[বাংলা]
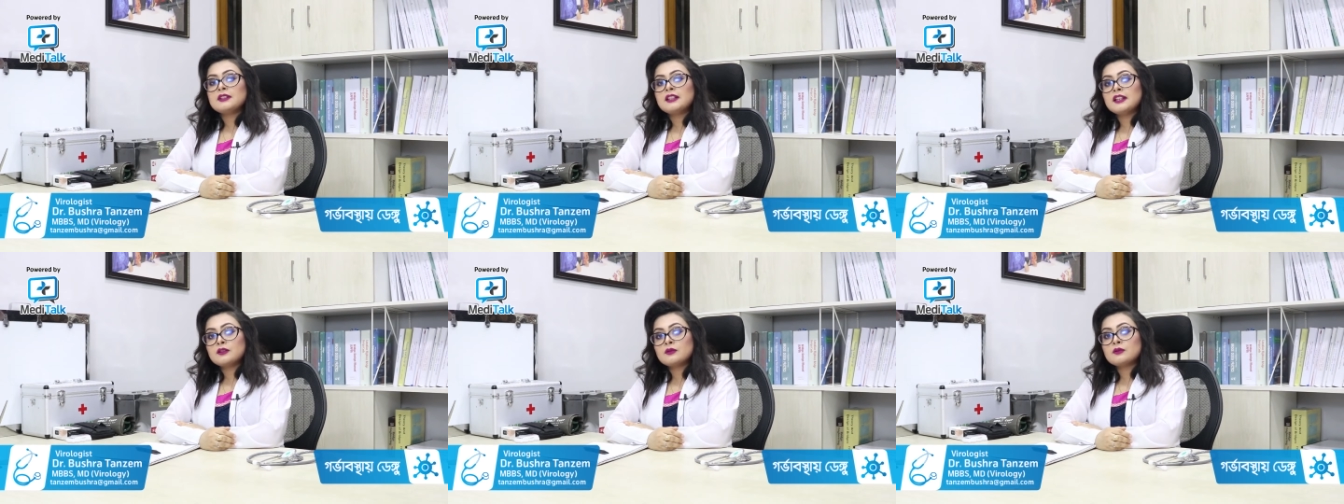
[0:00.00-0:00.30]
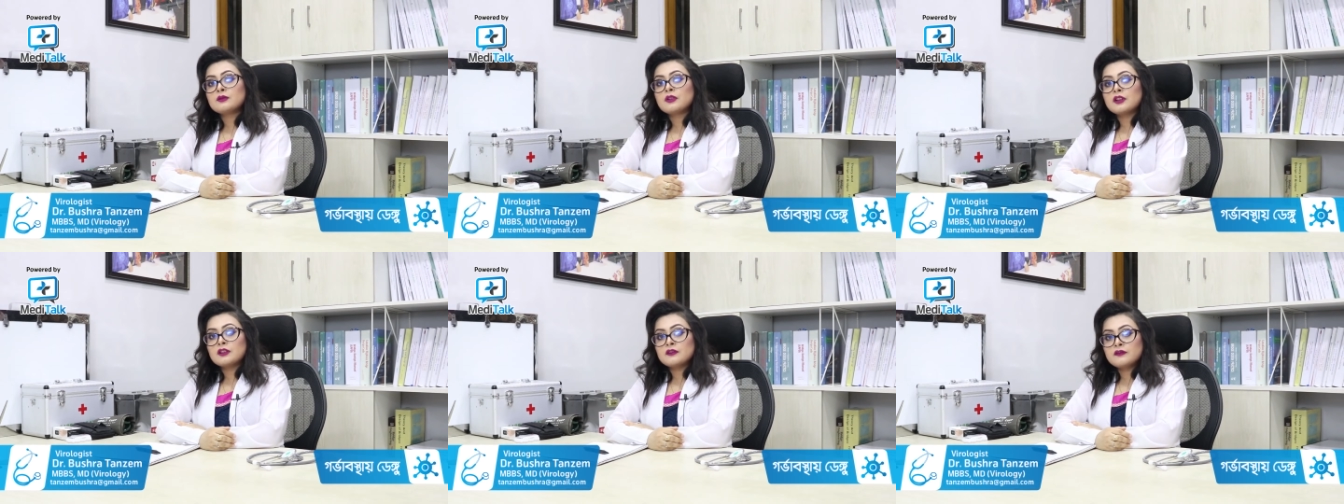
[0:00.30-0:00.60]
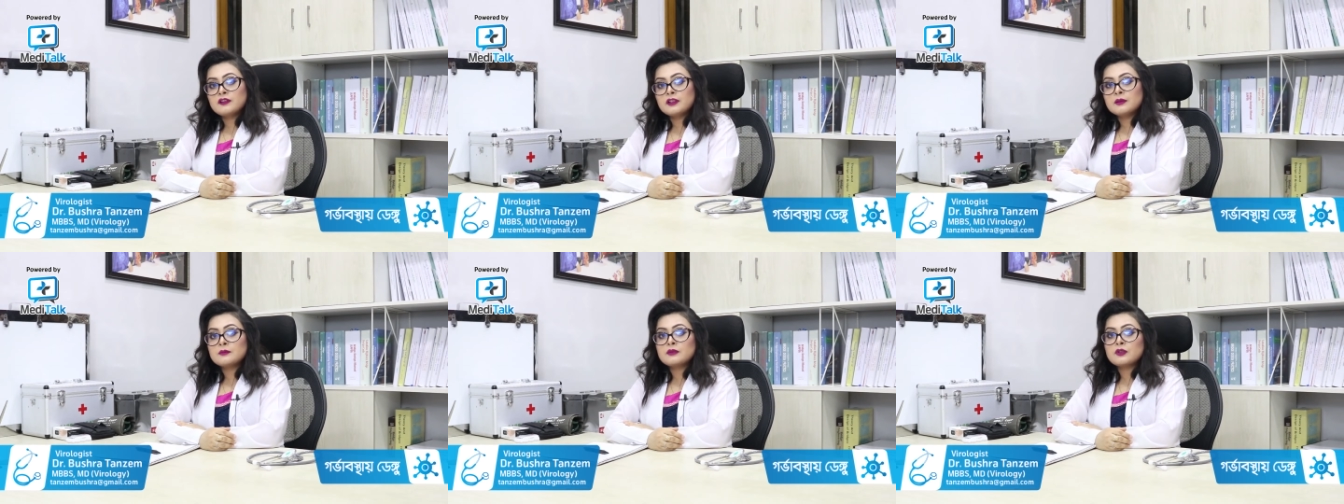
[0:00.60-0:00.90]
ডেঙ্গু
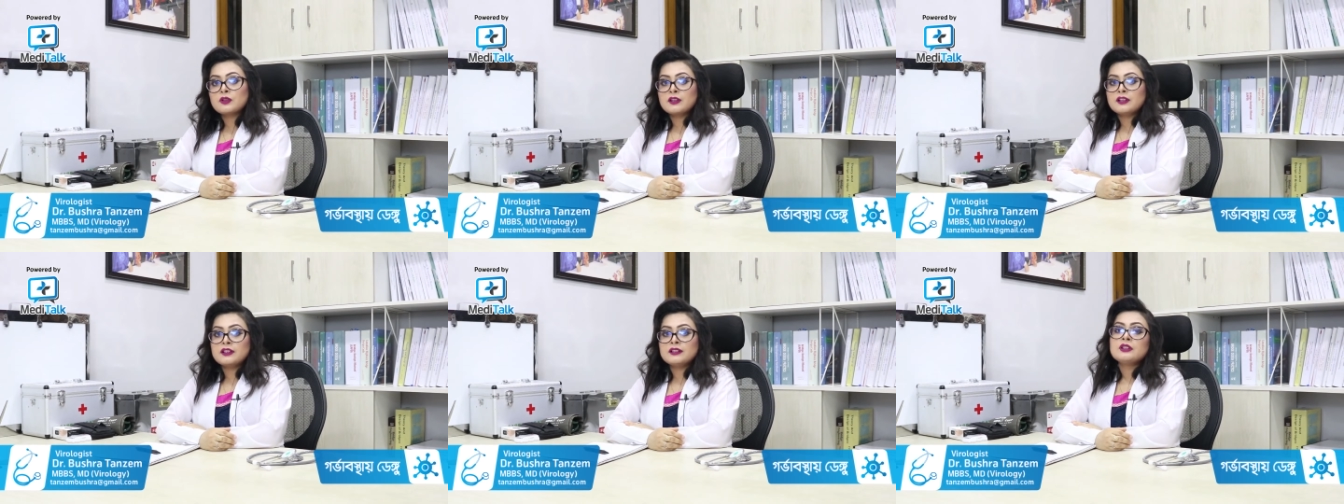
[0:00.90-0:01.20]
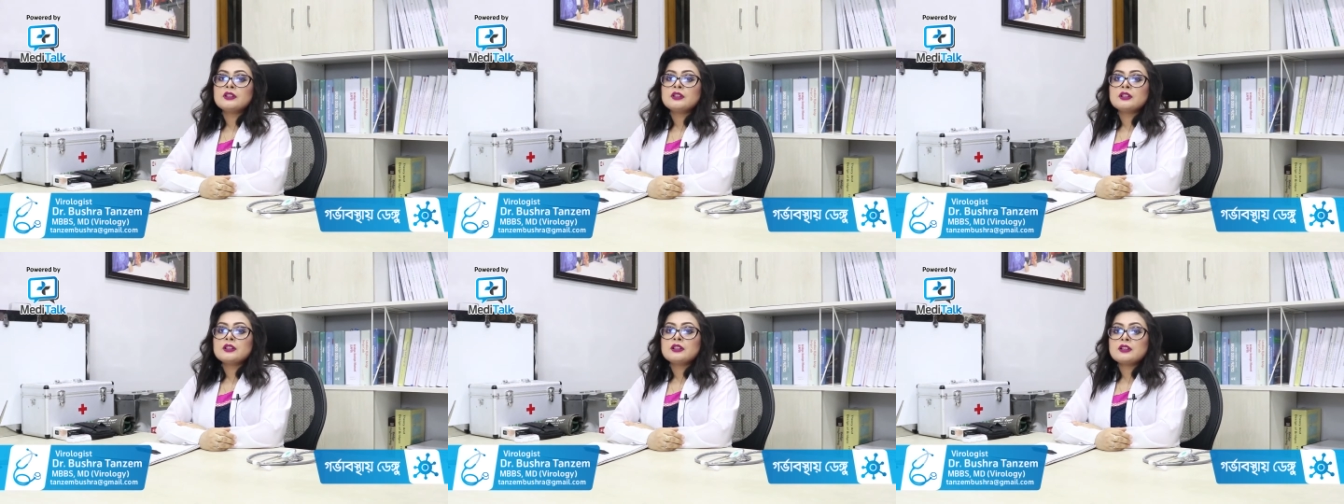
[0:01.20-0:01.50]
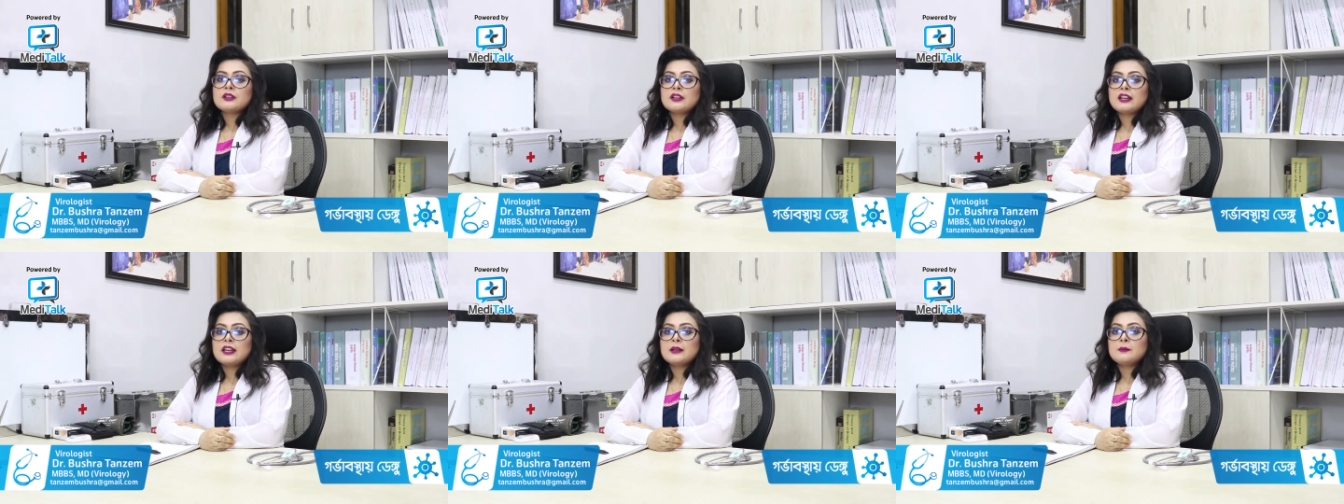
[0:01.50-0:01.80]
কনফার্ম করেন
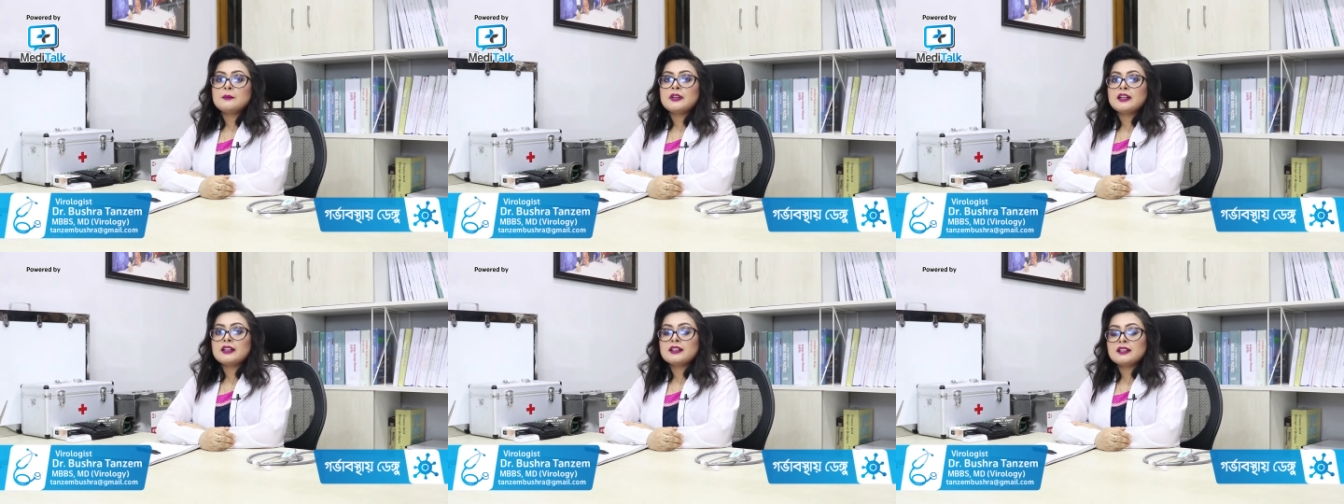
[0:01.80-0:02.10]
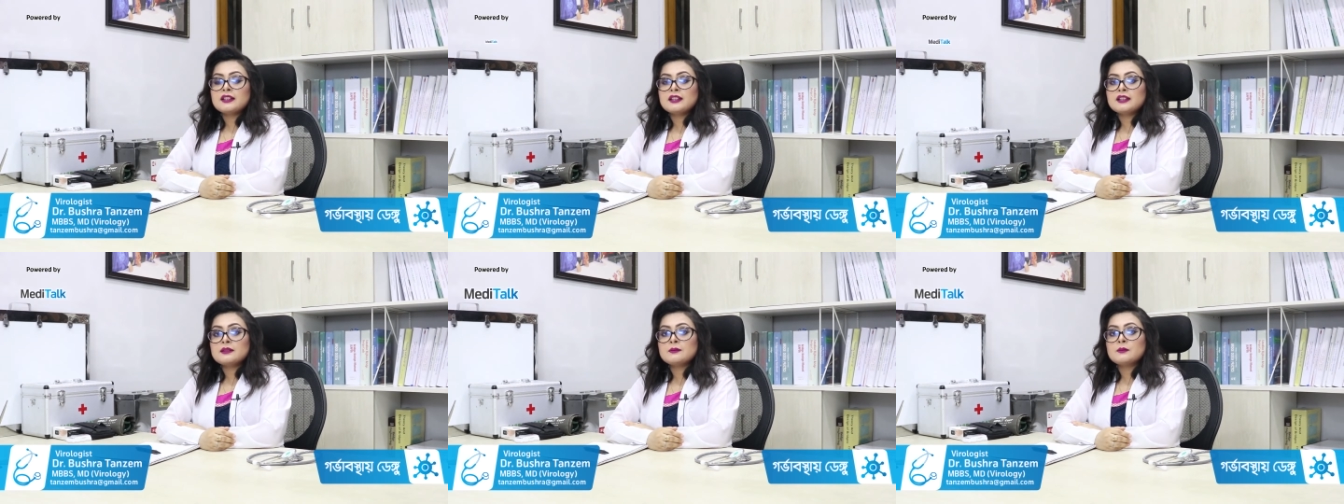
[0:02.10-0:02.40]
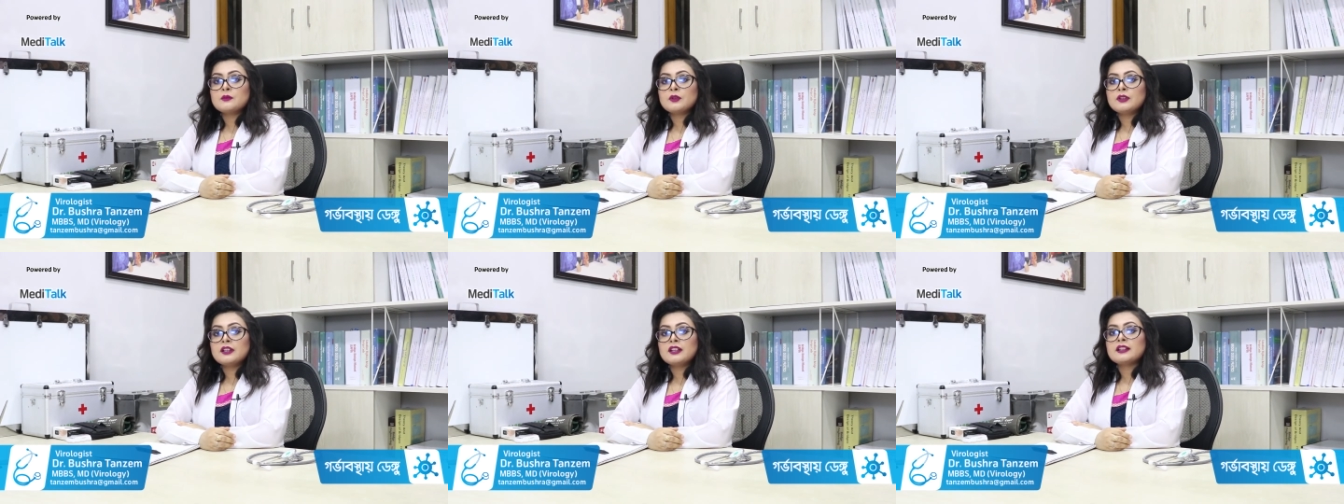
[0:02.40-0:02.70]
এই প্রেগনেন্ট
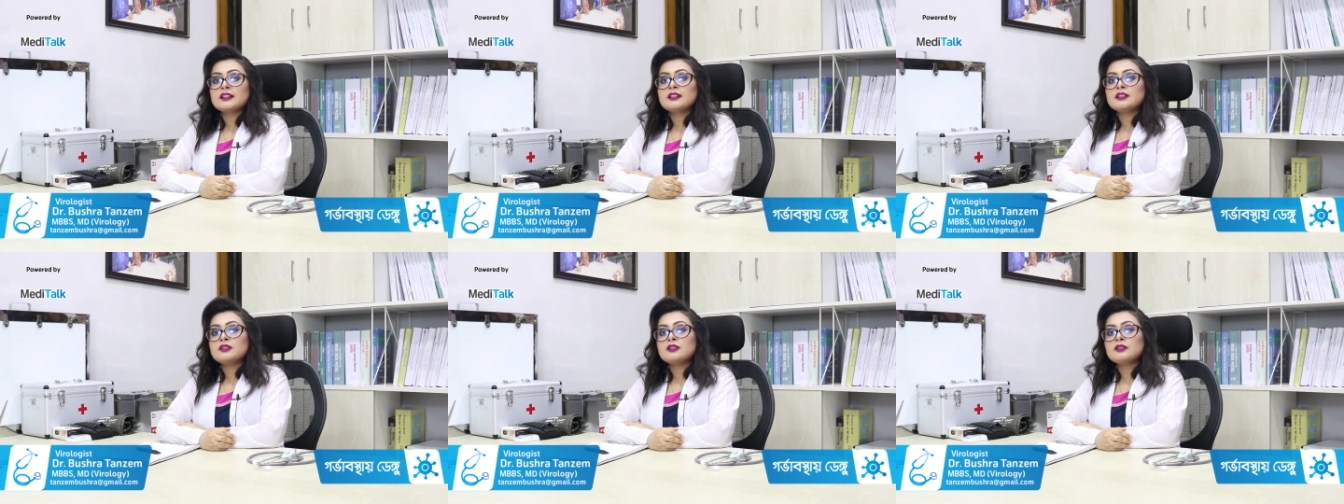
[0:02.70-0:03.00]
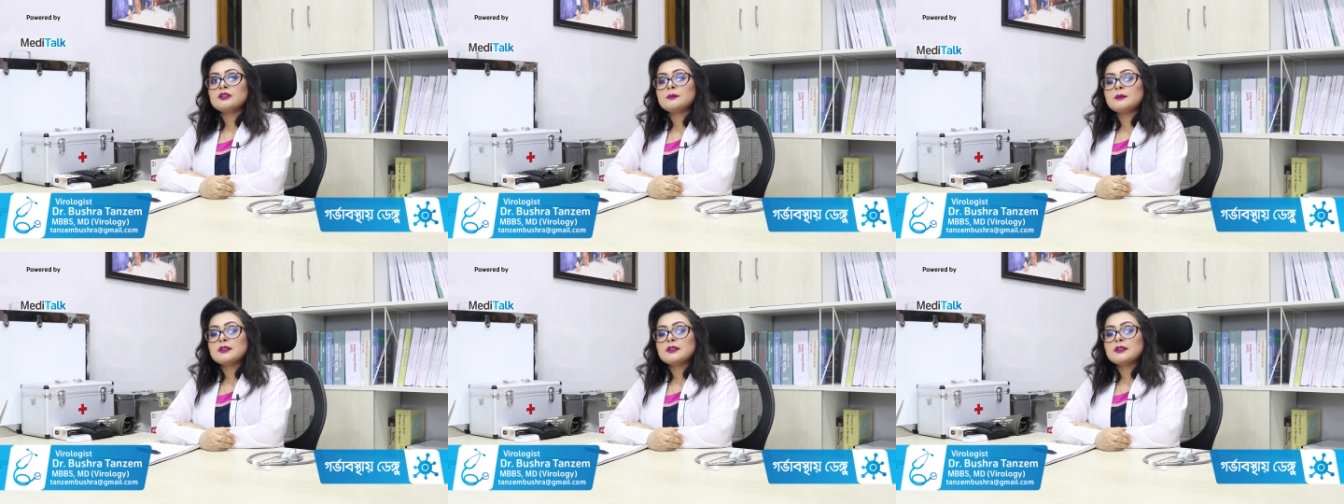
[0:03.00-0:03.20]
মহিলা কিন্তু